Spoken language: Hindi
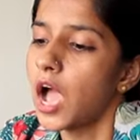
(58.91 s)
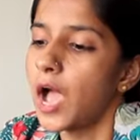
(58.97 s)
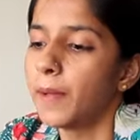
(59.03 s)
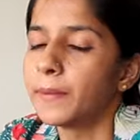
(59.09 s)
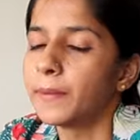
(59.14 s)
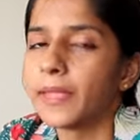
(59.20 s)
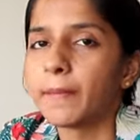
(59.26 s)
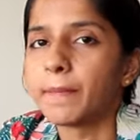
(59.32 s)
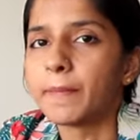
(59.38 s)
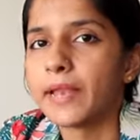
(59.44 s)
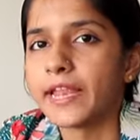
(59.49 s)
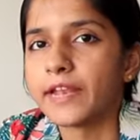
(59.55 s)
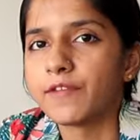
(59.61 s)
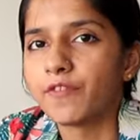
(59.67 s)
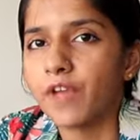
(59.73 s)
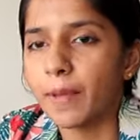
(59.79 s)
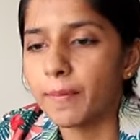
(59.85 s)
अब ये
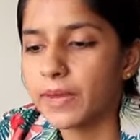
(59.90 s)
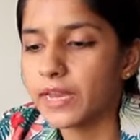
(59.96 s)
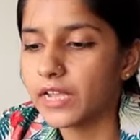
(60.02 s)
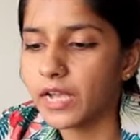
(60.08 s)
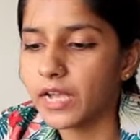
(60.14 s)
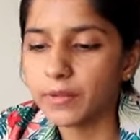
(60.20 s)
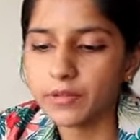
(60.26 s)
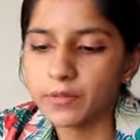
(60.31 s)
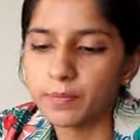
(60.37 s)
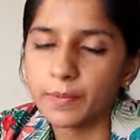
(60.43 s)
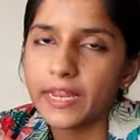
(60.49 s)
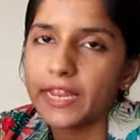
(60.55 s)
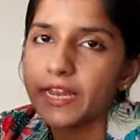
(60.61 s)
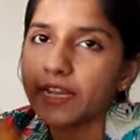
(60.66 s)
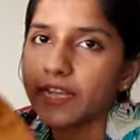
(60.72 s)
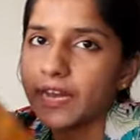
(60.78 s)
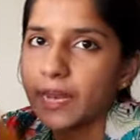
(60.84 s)
प्लेन फैब्रिक का
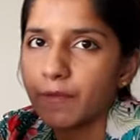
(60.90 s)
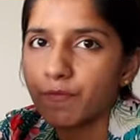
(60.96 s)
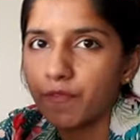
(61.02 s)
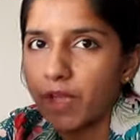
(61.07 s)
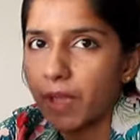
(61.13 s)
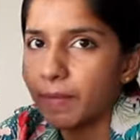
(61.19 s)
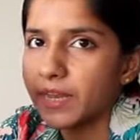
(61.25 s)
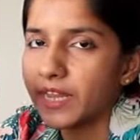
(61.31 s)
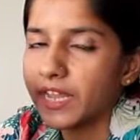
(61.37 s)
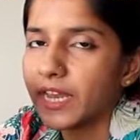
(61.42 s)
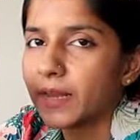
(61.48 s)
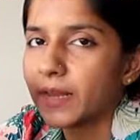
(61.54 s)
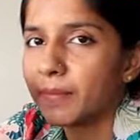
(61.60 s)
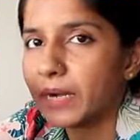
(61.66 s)
प्लेन क्रेप फैब्रिक यानी